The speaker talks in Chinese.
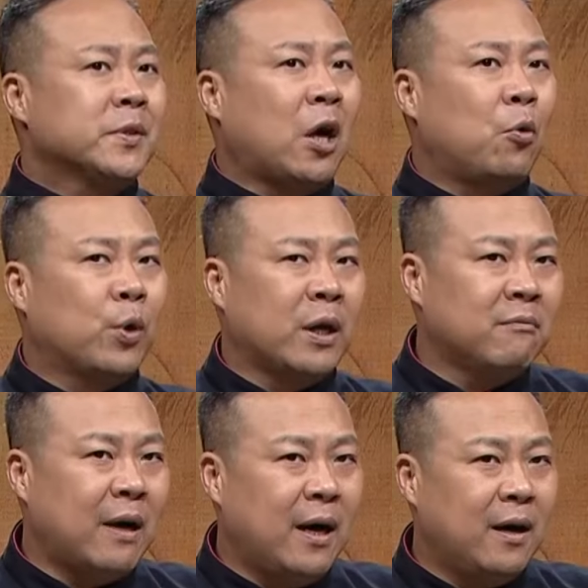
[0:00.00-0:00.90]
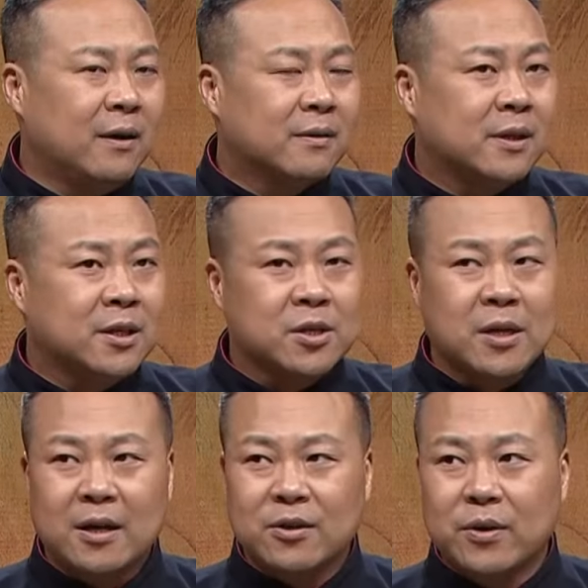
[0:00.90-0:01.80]
赵武灵王历史
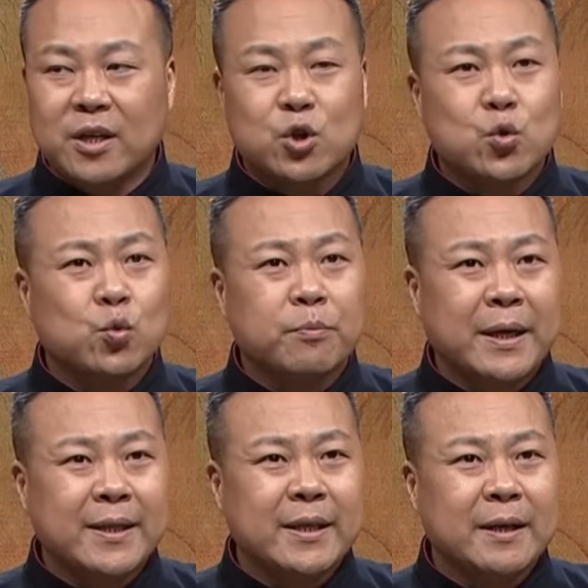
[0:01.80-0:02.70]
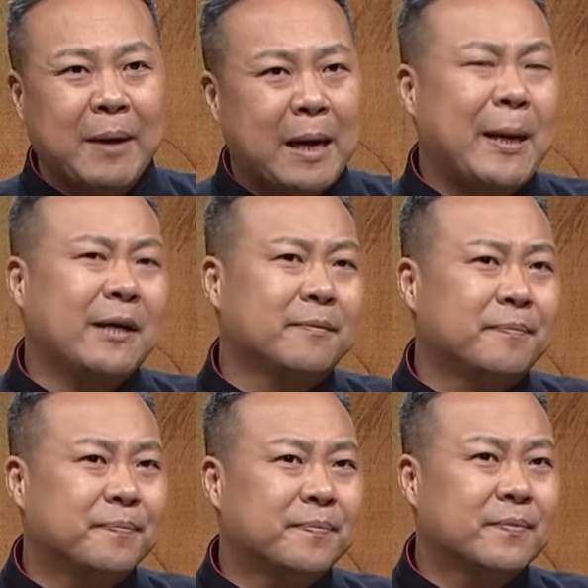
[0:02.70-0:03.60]
上有一个著名的美梦，
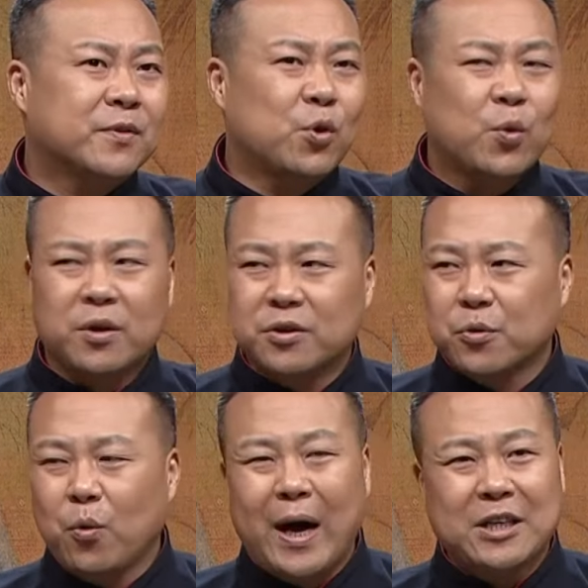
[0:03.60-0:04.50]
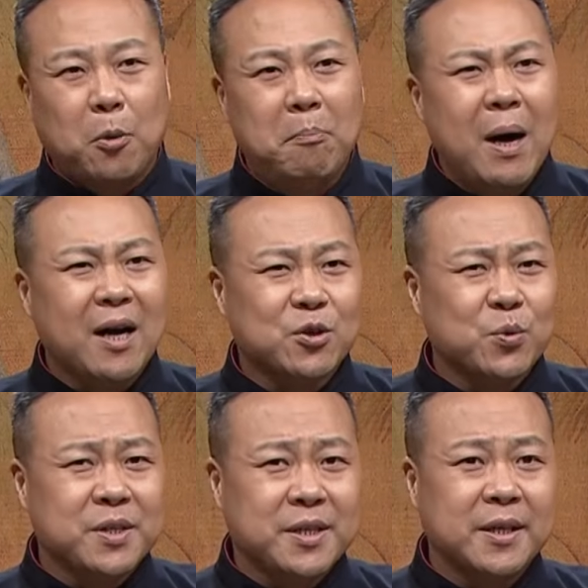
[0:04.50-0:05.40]
中国有句话叫“梦
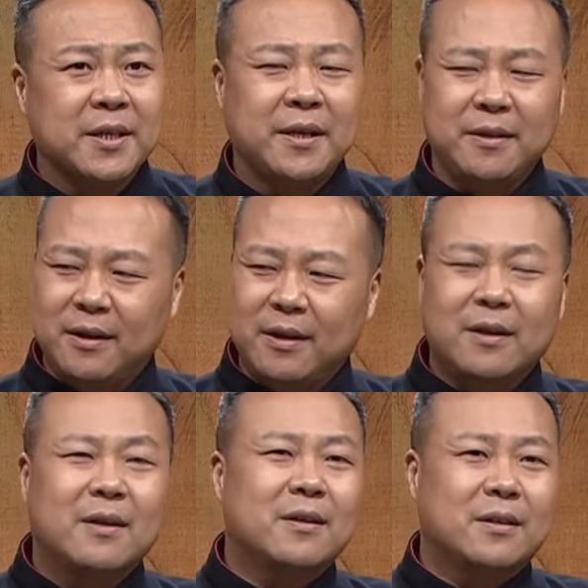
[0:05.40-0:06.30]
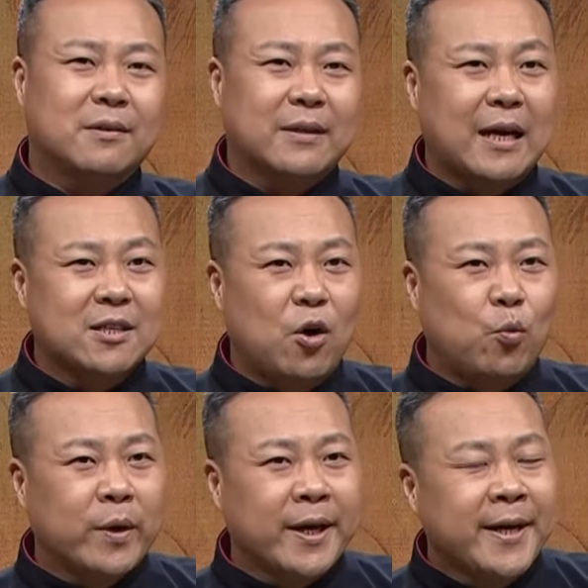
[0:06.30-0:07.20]
中情人”，就打赵
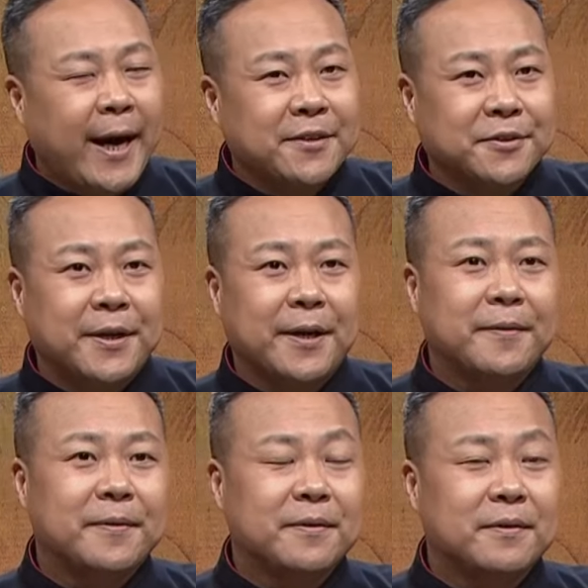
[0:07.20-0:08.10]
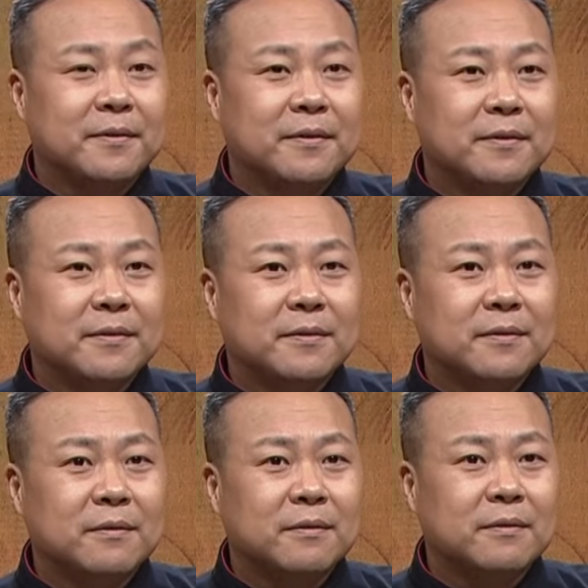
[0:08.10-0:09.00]
武灵开始的。
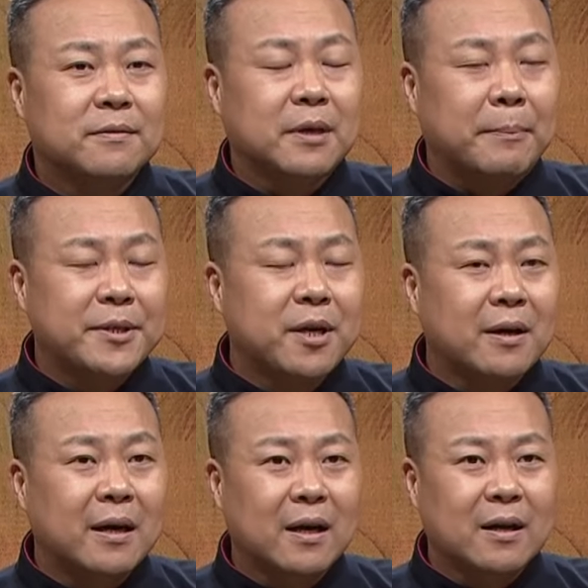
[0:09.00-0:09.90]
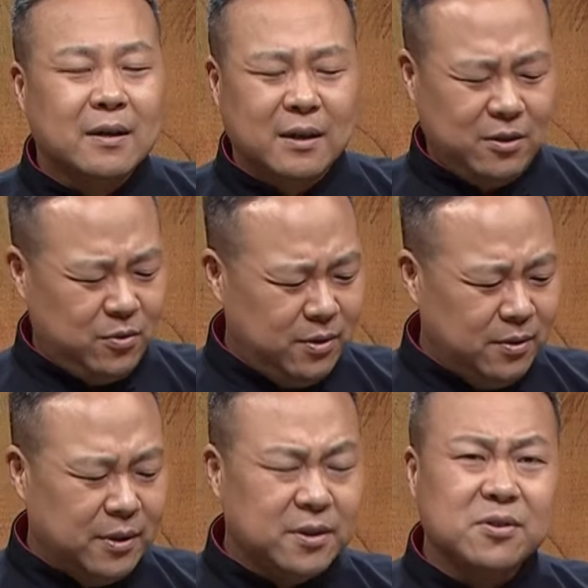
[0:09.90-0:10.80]
怎么事儿啊？说
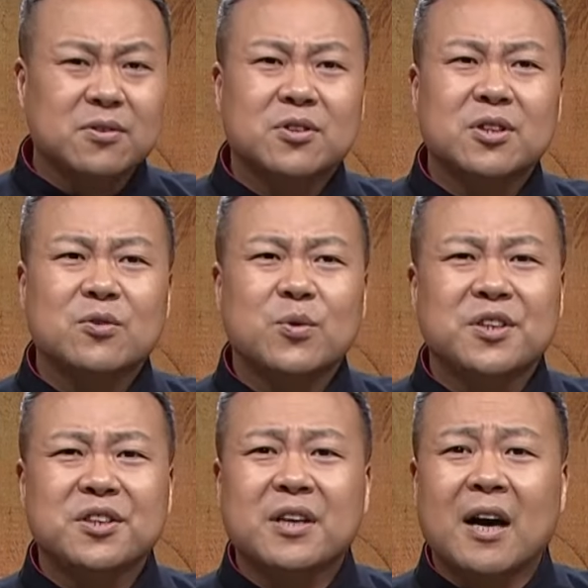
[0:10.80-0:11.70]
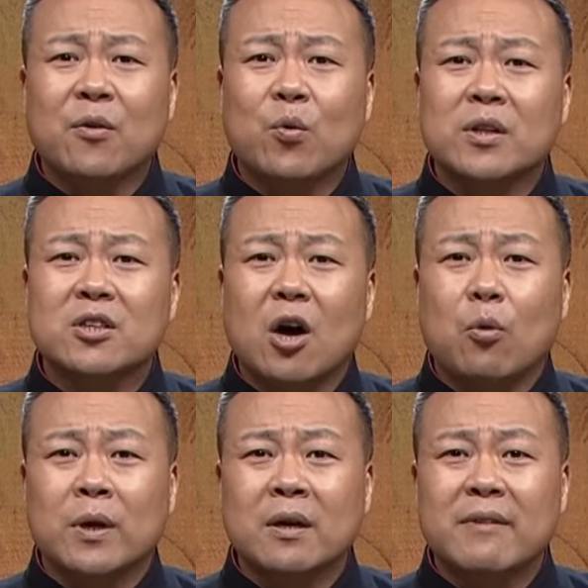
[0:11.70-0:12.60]
有一次青春期刚过的赵
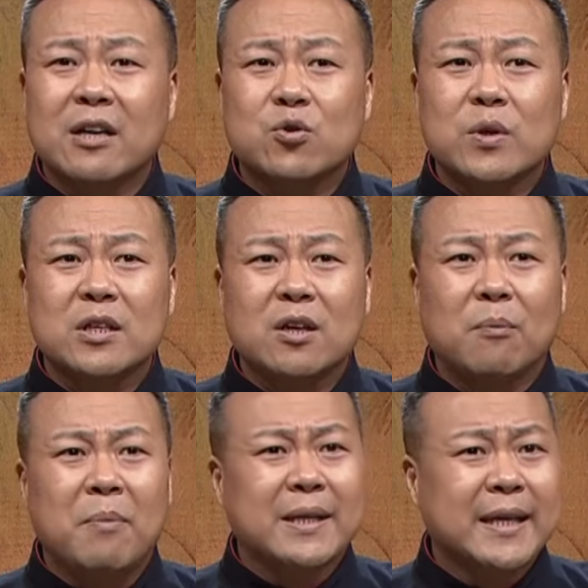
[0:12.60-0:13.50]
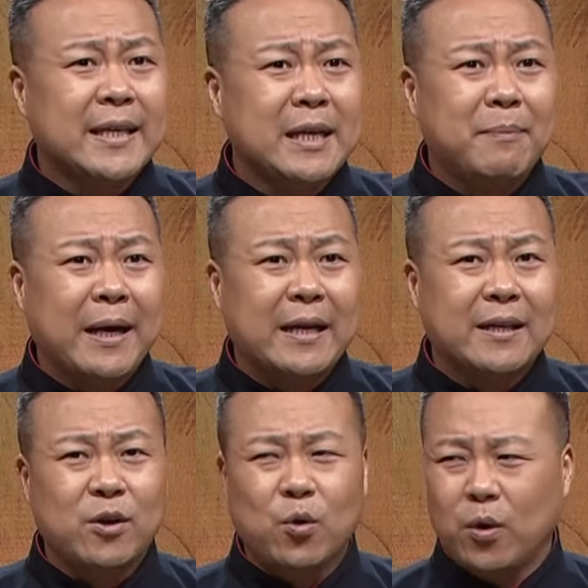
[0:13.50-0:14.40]
武灵王睡觉，梦见一个美
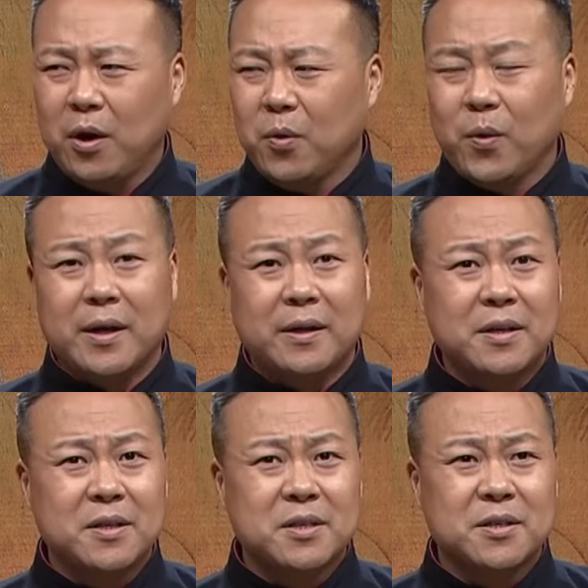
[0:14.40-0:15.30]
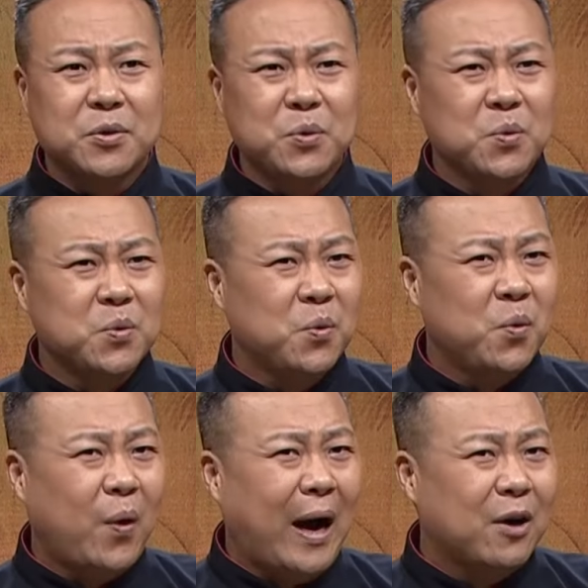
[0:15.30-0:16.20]
人款款而至，雍容
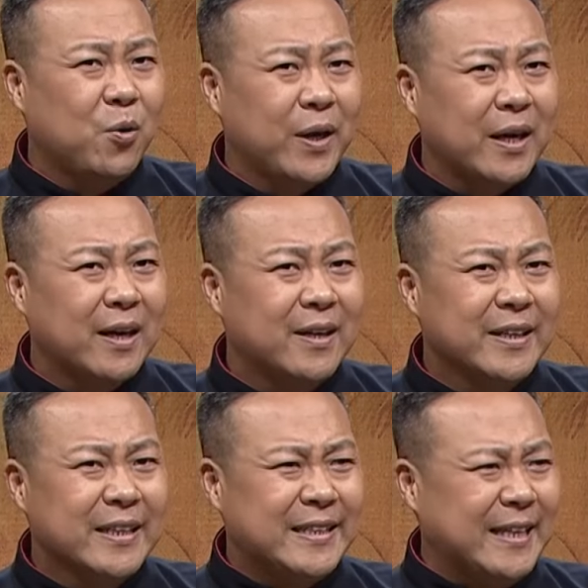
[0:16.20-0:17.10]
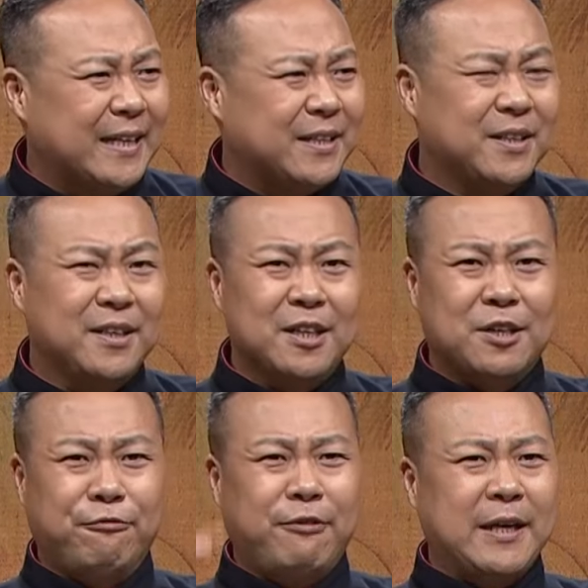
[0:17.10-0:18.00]
华贵，简直
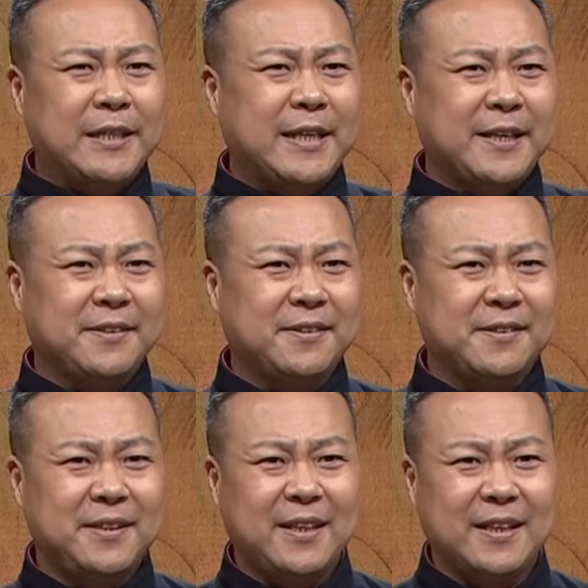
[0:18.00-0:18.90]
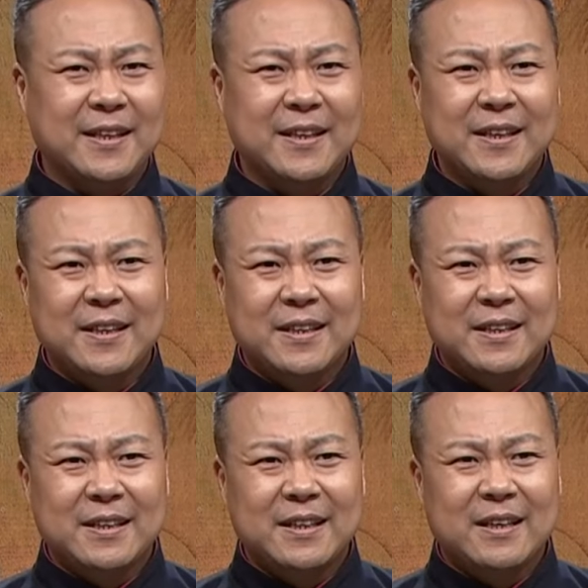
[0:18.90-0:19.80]
是芳香四溢，
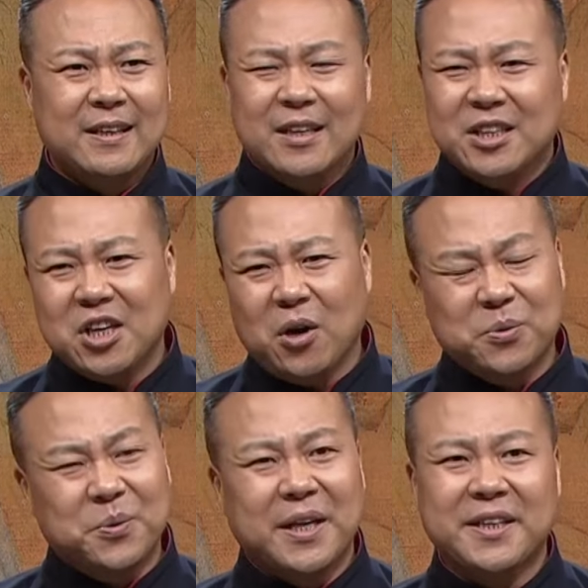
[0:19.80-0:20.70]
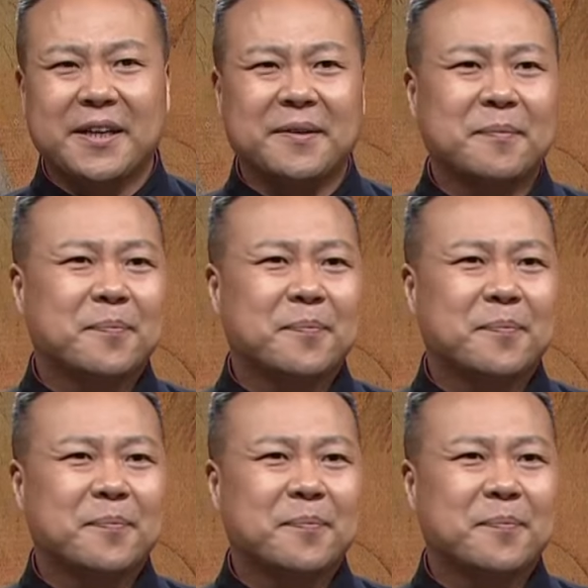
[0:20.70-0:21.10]
笑语盈盈。